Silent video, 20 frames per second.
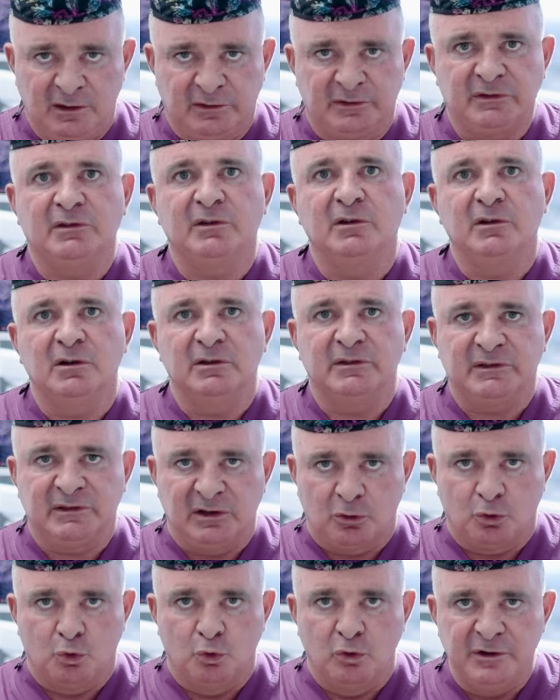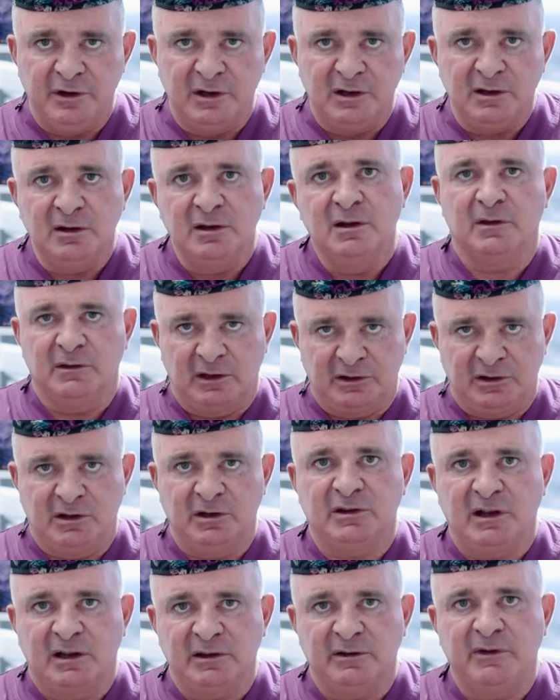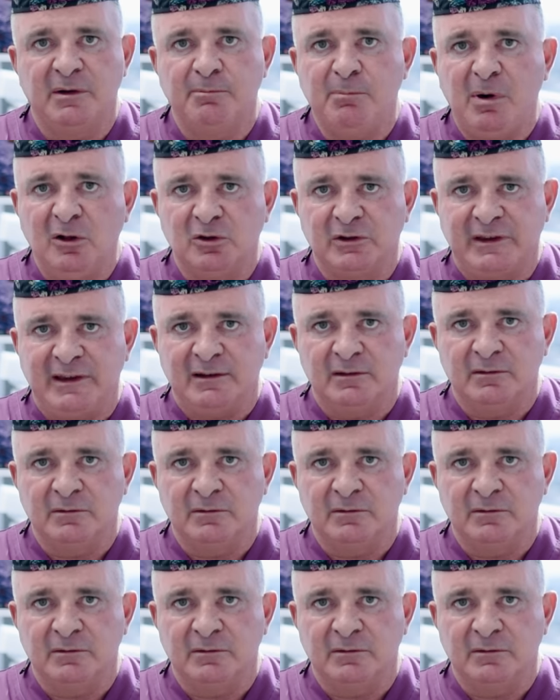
из э, циркония над титановой балке.